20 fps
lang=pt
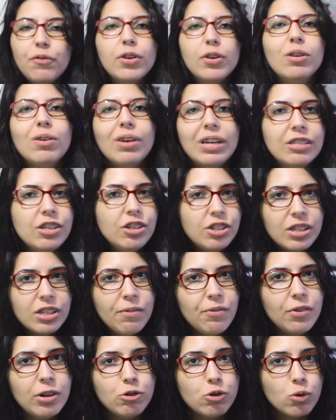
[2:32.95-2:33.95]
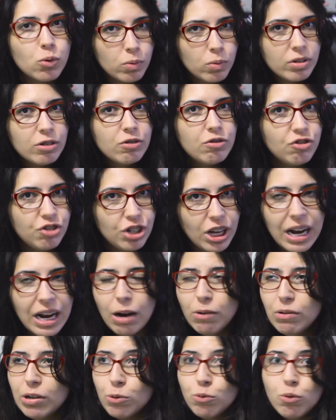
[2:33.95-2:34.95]
filho. A gente está falando de um contexto
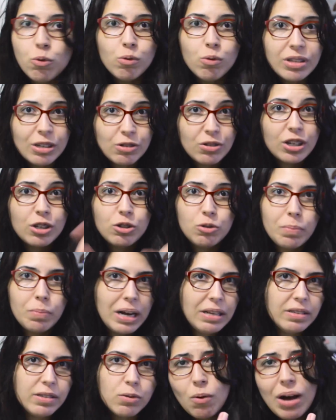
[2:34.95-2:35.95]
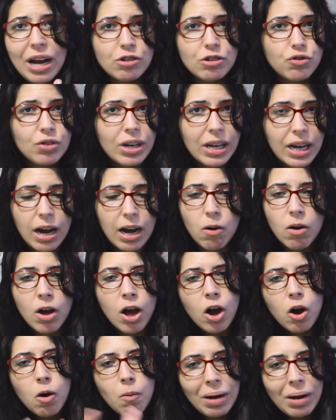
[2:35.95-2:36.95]
geral, não no contexto aqui do Brasil. Eu acho legal
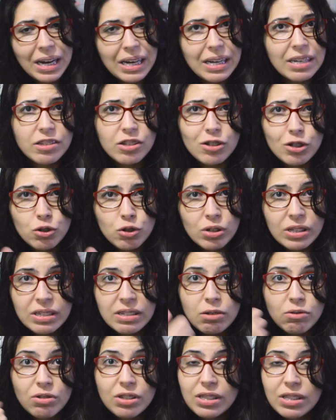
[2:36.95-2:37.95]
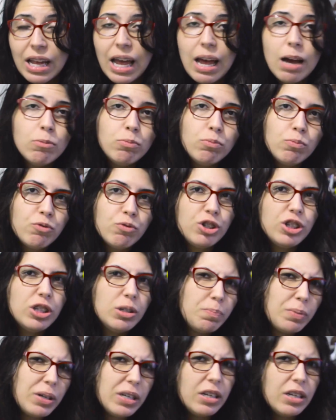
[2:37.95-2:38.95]
uma criança de 12 anos ter um
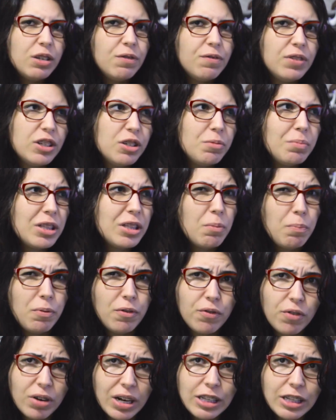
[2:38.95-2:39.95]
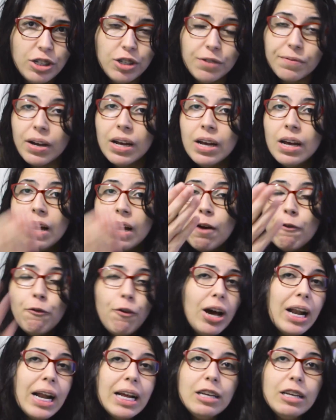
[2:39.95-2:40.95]
tipo ali de vestimenta provocativa.
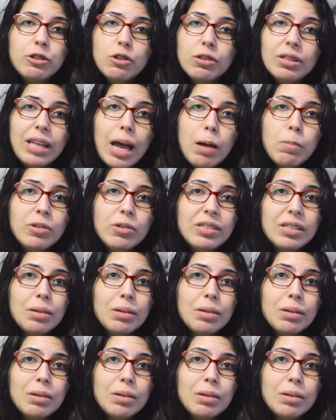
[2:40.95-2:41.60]
Fora isso, temos